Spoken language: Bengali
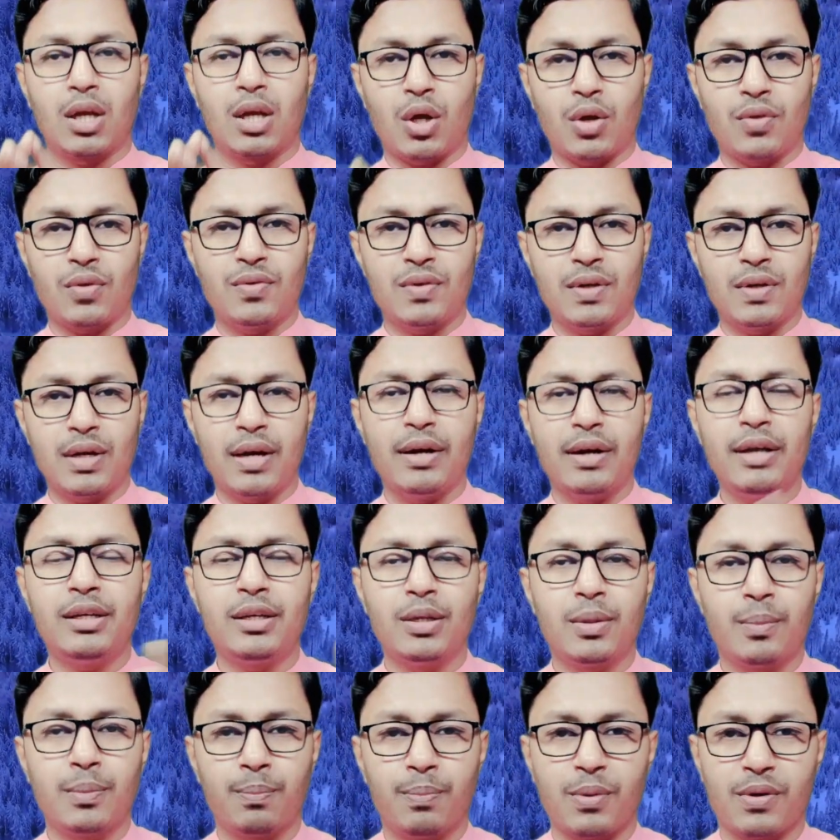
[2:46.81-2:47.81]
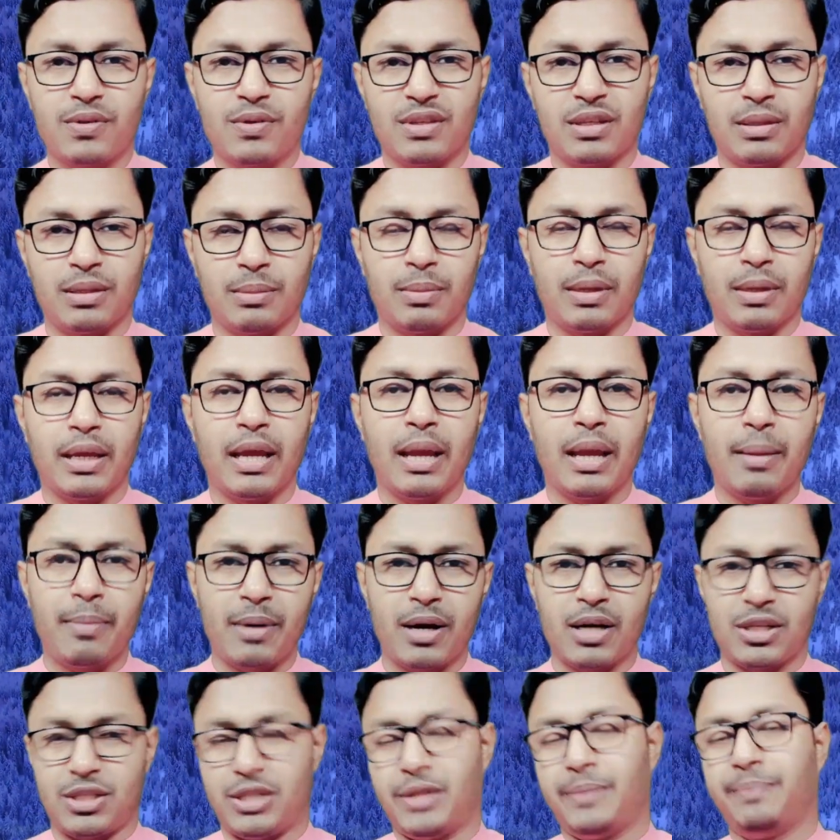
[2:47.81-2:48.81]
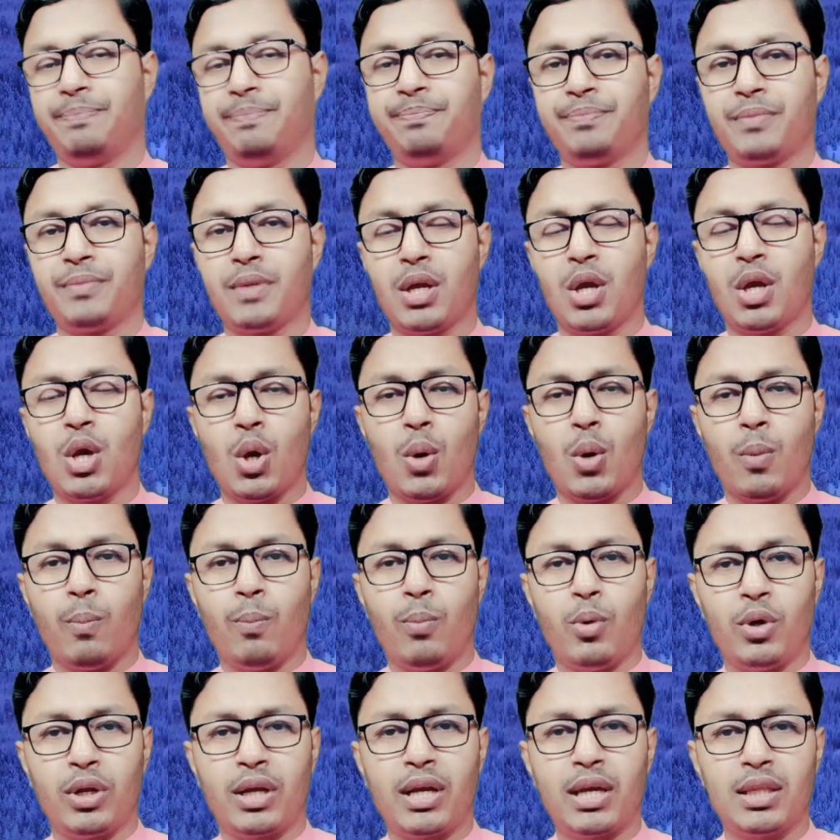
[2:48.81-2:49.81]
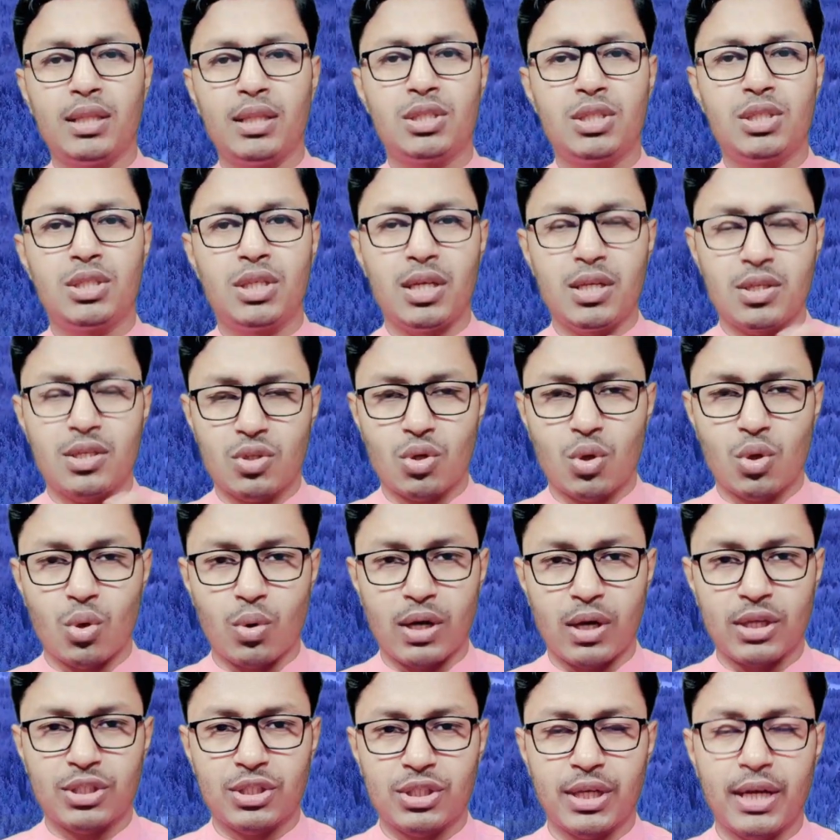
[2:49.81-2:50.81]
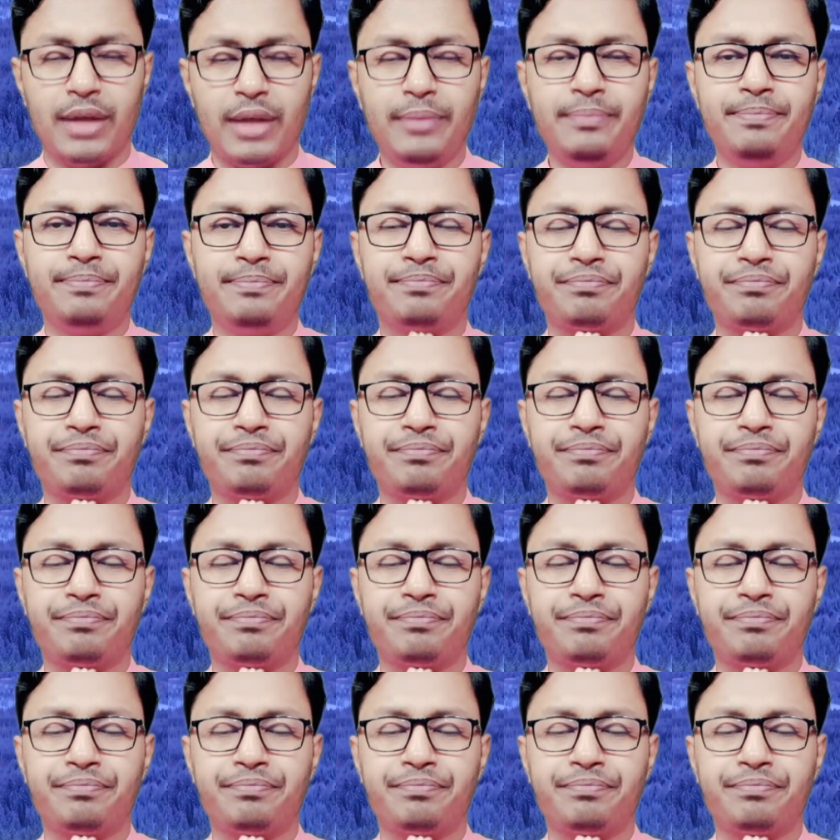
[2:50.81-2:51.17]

কনসিডার ইট পজিটিভলি এবার আসি পরীক্ষা দিচ্ছি স্কোর আসছে না